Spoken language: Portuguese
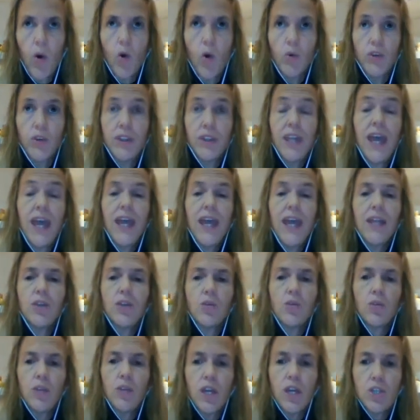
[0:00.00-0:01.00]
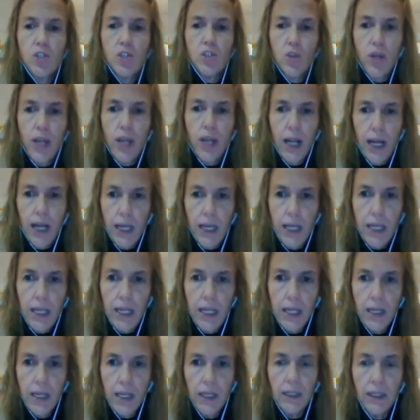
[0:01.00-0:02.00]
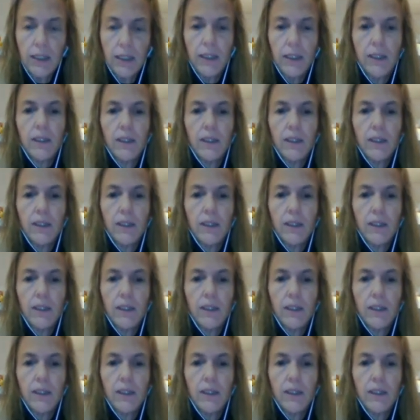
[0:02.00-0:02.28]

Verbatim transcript: ou dentro da história clínica,